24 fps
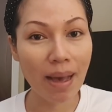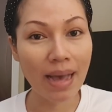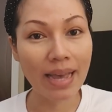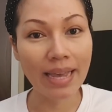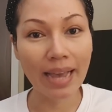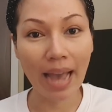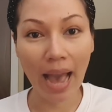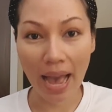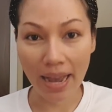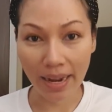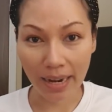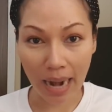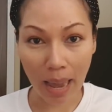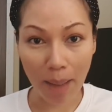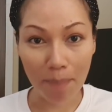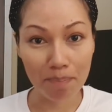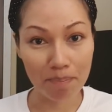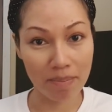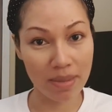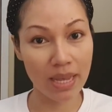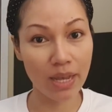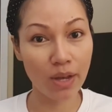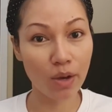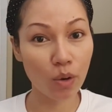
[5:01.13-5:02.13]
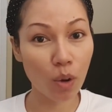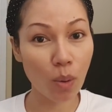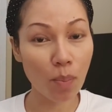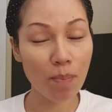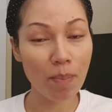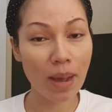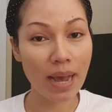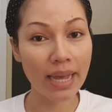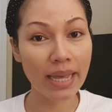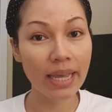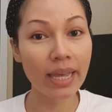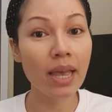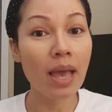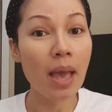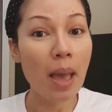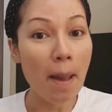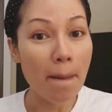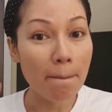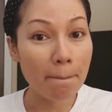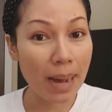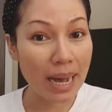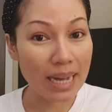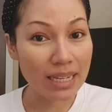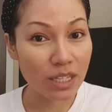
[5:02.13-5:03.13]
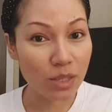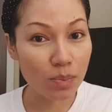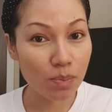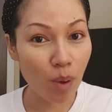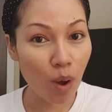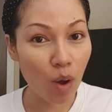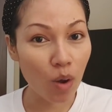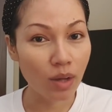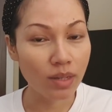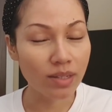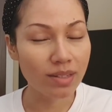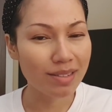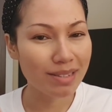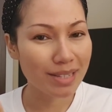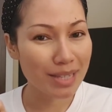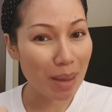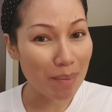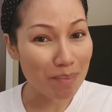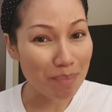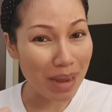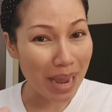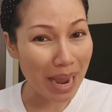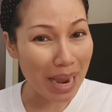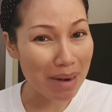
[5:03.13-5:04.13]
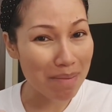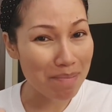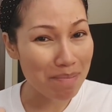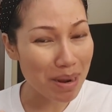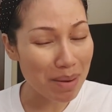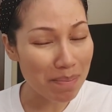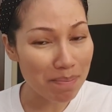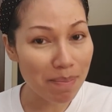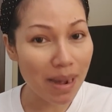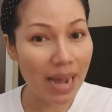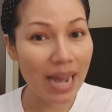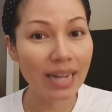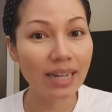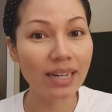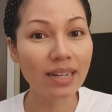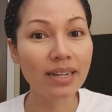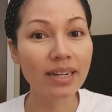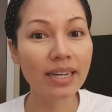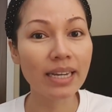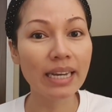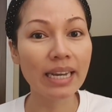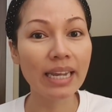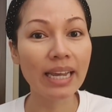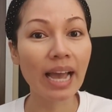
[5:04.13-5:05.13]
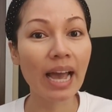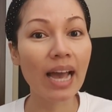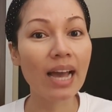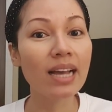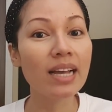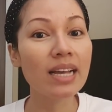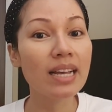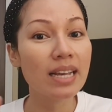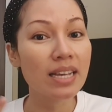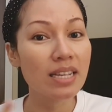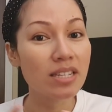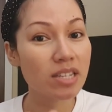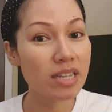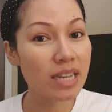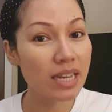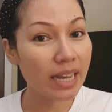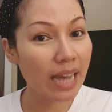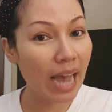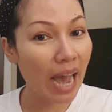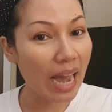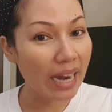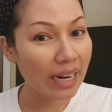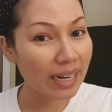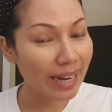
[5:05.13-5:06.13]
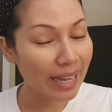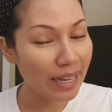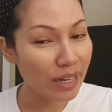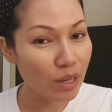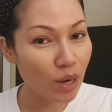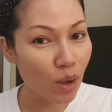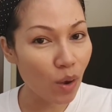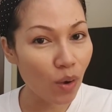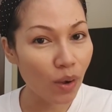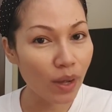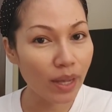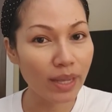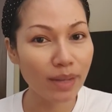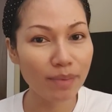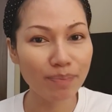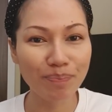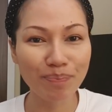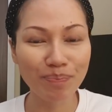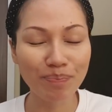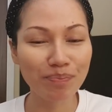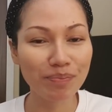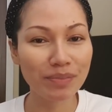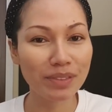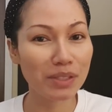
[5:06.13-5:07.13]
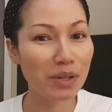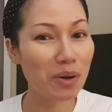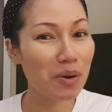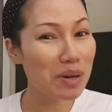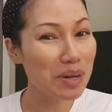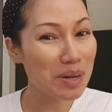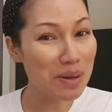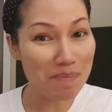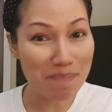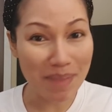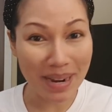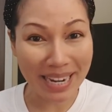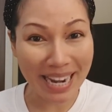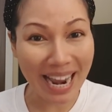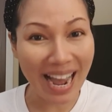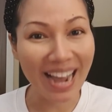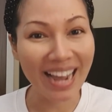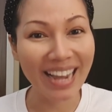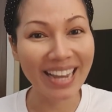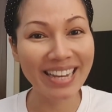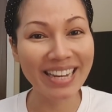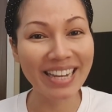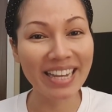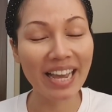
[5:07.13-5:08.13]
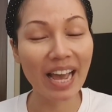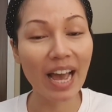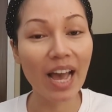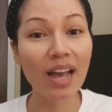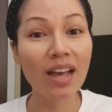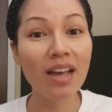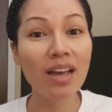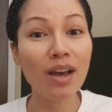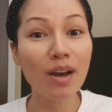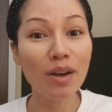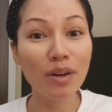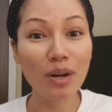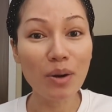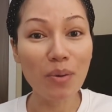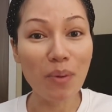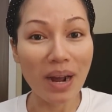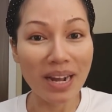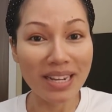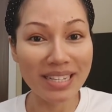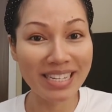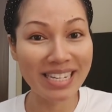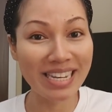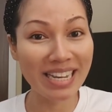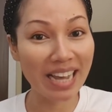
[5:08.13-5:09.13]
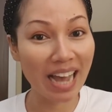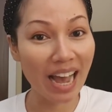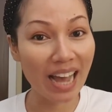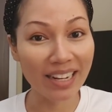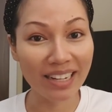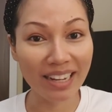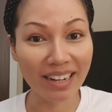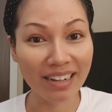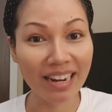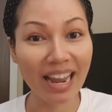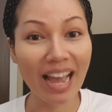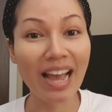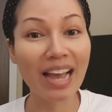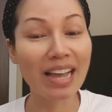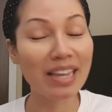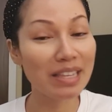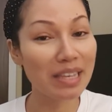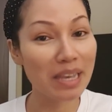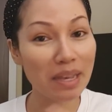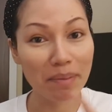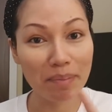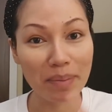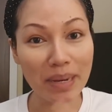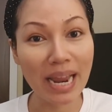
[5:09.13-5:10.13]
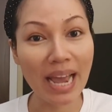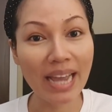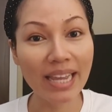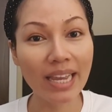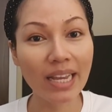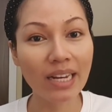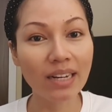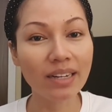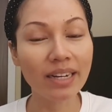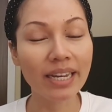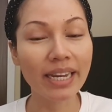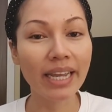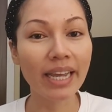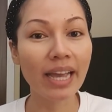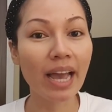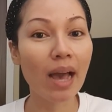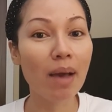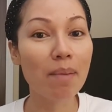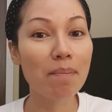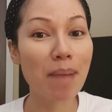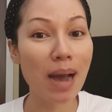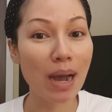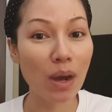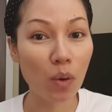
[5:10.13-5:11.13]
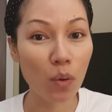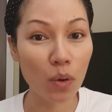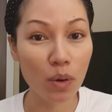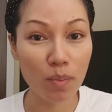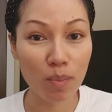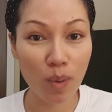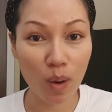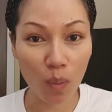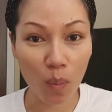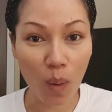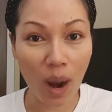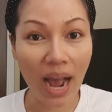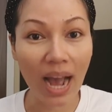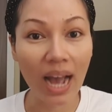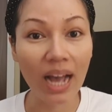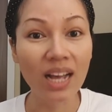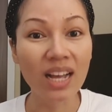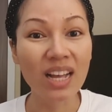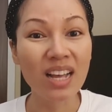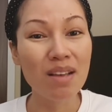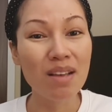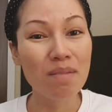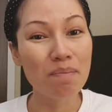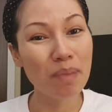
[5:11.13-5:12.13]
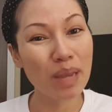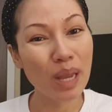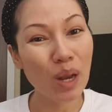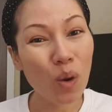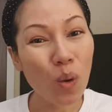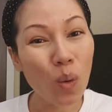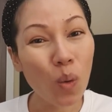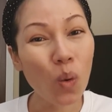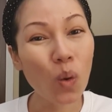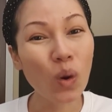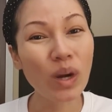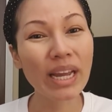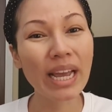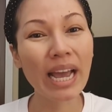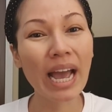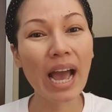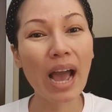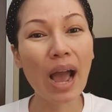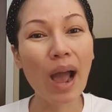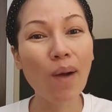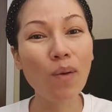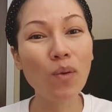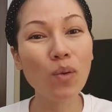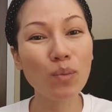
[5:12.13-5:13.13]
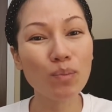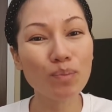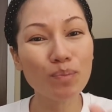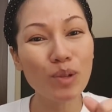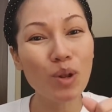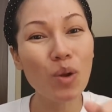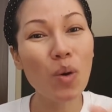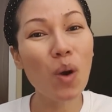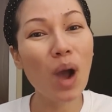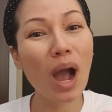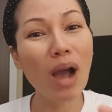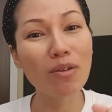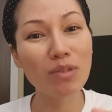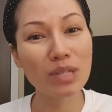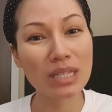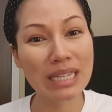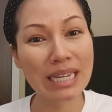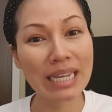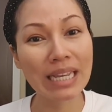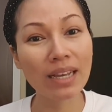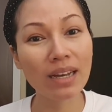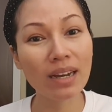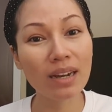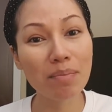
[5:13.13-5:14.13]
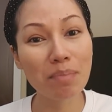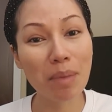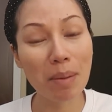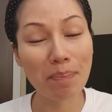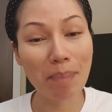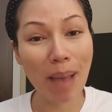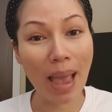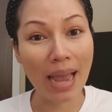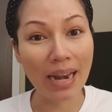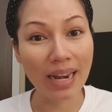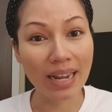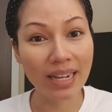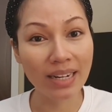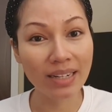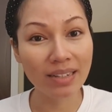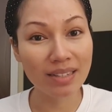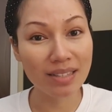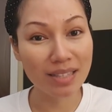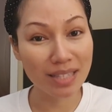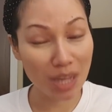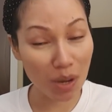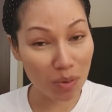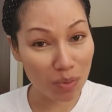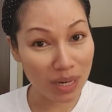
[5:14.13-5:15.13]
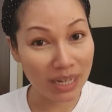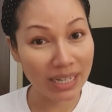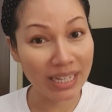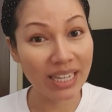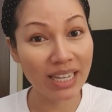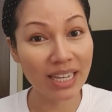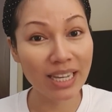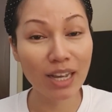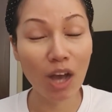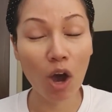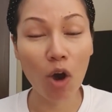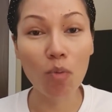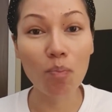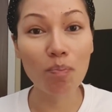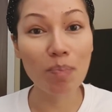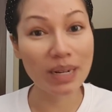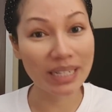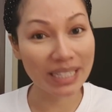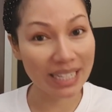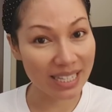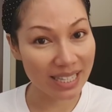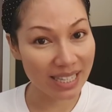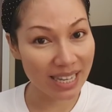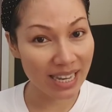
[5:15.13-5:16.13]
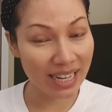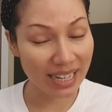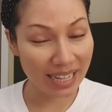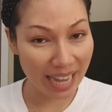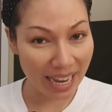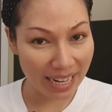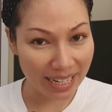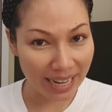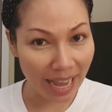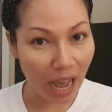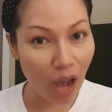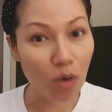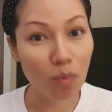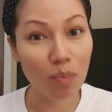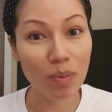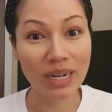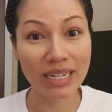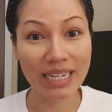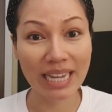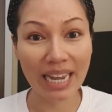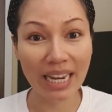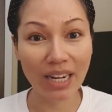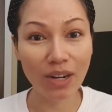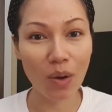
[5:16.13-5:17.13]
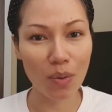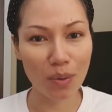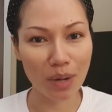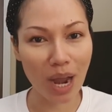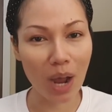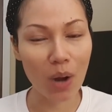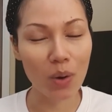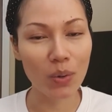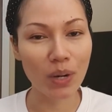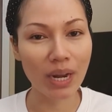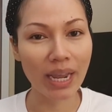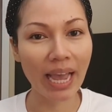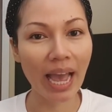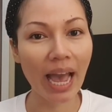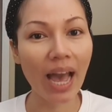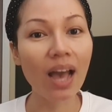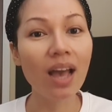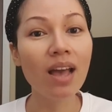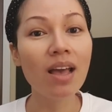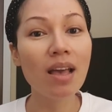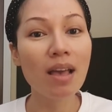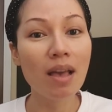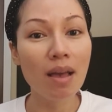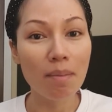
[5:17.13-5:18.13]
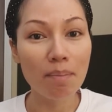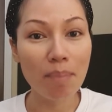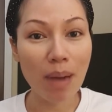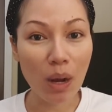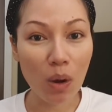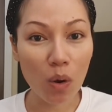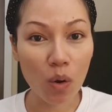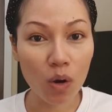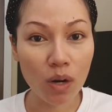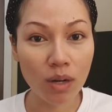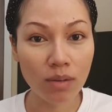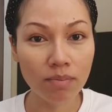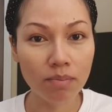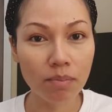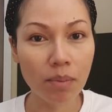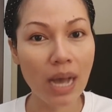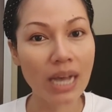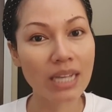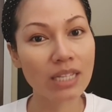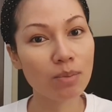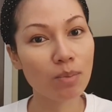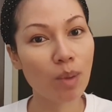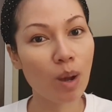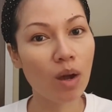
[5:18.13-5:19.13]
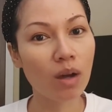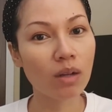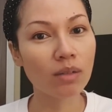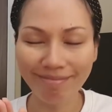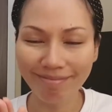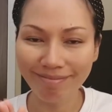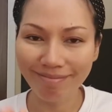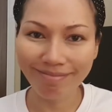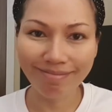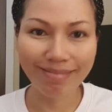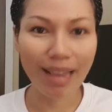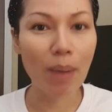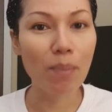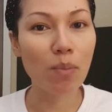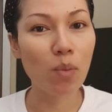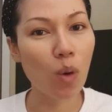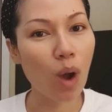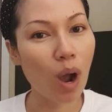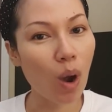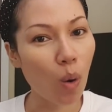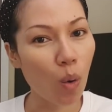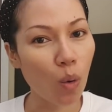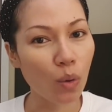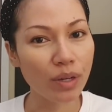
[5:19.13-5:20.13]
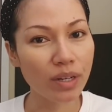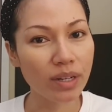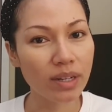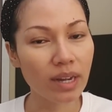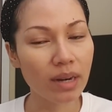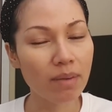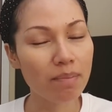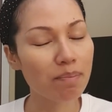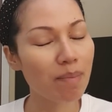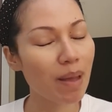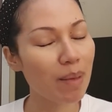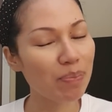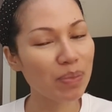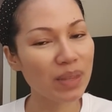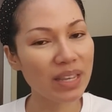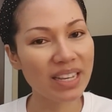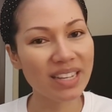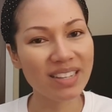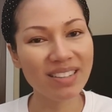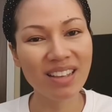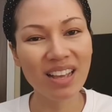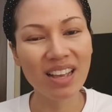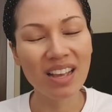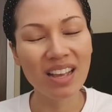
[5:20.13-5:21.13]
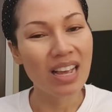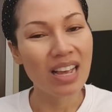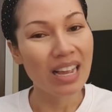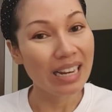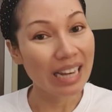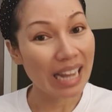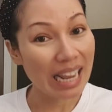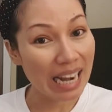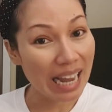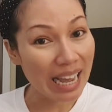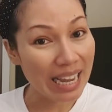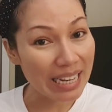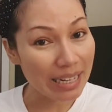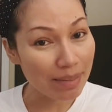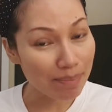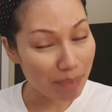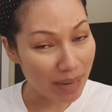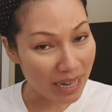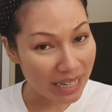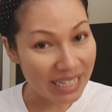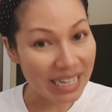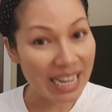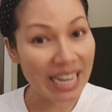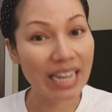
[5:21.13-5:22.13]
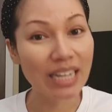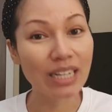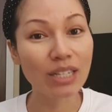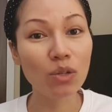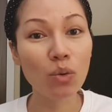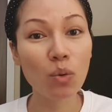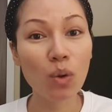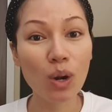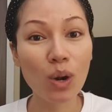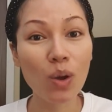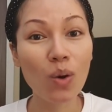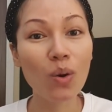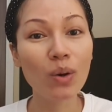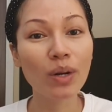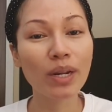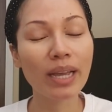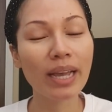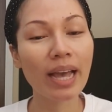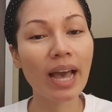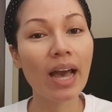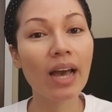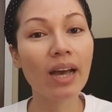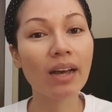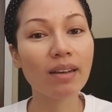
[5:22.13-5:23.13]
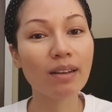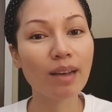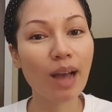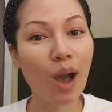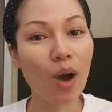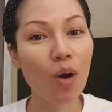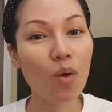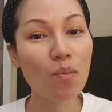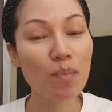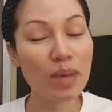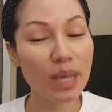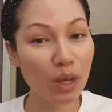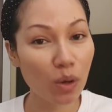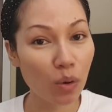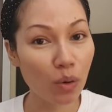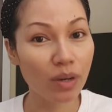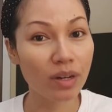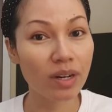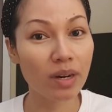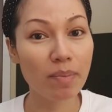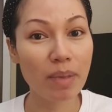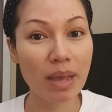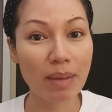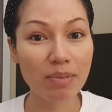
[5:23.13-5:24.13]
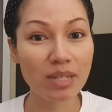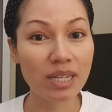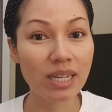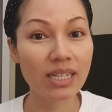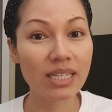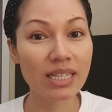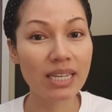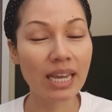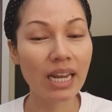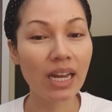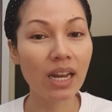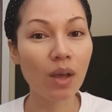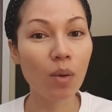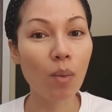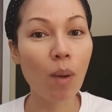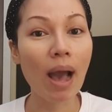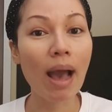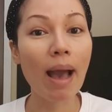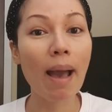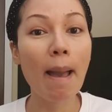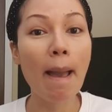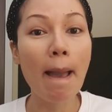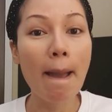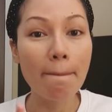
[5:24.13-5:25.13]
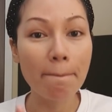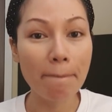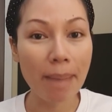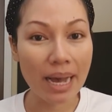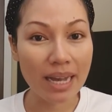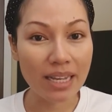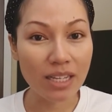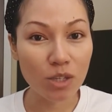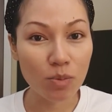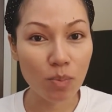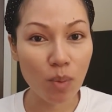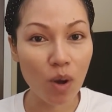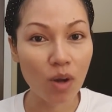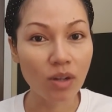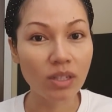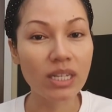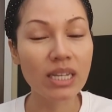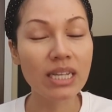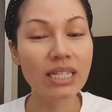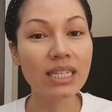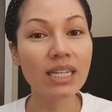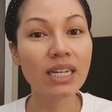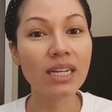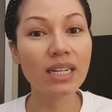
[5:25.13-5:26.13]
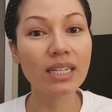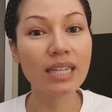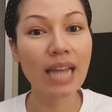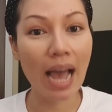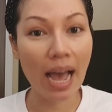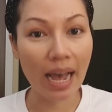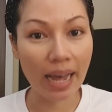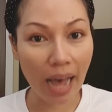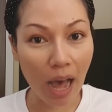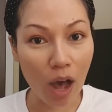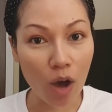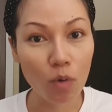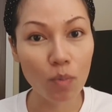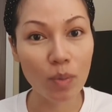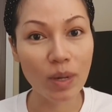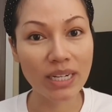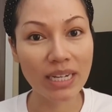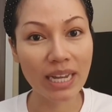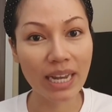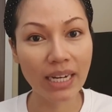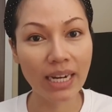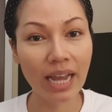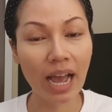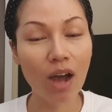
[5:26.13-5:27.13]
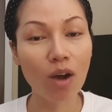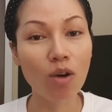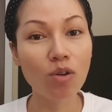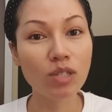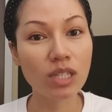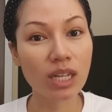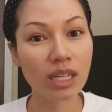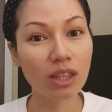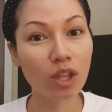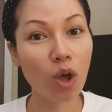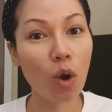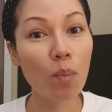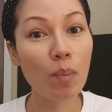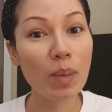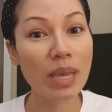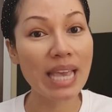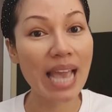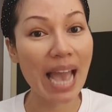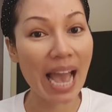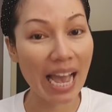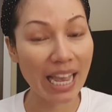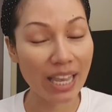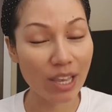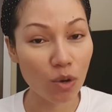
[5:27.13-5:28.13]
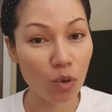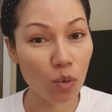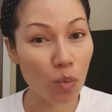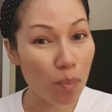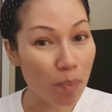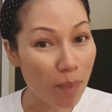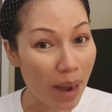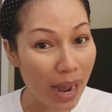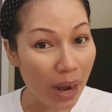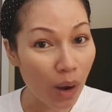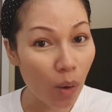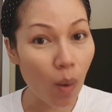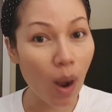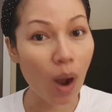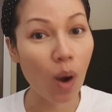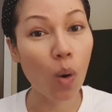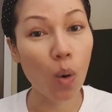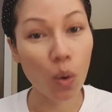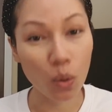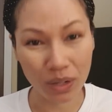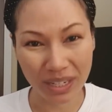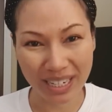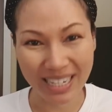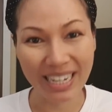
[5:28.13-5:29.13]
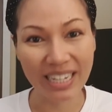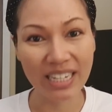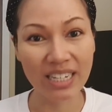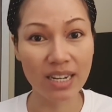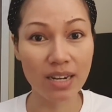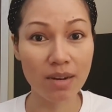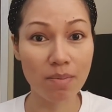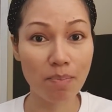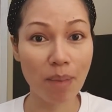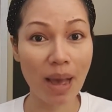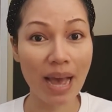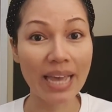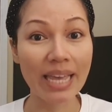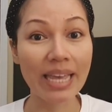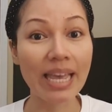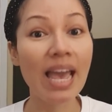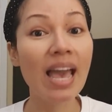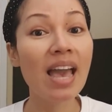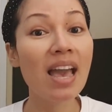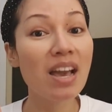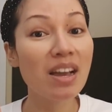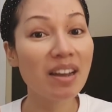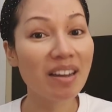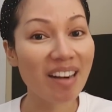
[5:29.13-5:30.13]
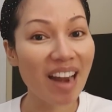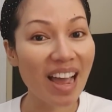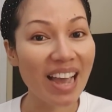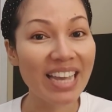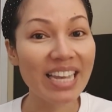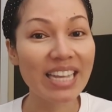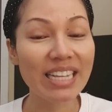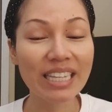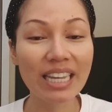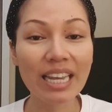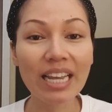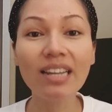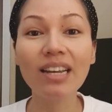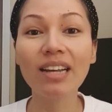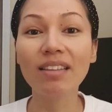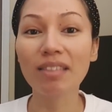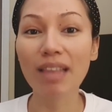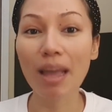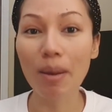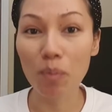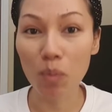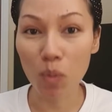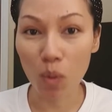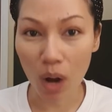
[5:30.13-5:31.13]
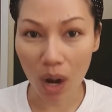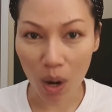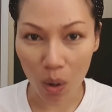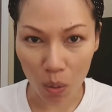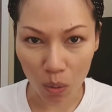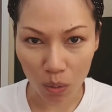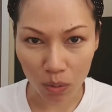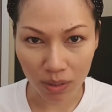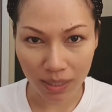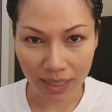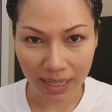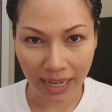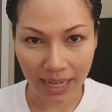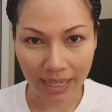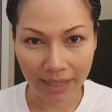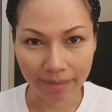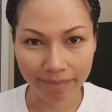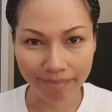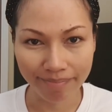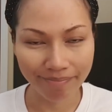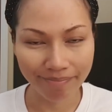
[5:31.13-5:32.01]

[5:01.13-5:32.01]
ไปขากลับมีครบไหม พาสปอร์ตสำคัญมากๆเลยนะคะฉีกขาดเล็กน้อยก็คือไม่ได้นะคะ หรือว่าฉีกขาดทั้งหน้ายิ่งไม่ได้ใหญ่เลยนะคะ บางคนบอกว่ามีลูกนะคะ เอาลูกเอาสติกเกอร์มาแปะเล่น เจ้าหน้าที่เขาปฏิเสธการเข้าประเทศของเรานะคะ บางคนพาสปอร์ตต่ำกว่า 6 เดือน แบบนี้หลาย ๆ ประเทศทั่วโลกนะคะ เขามีกฎระเบียบชัดเจนเลยว่าพาสปอร์ตที่จะเดินทางเข้าประเทศเขาจะต้องมีอายุมากกว่า 6 เดือนขึ้นไป ใครที่เหลือต่ำกว่า 6 เดือน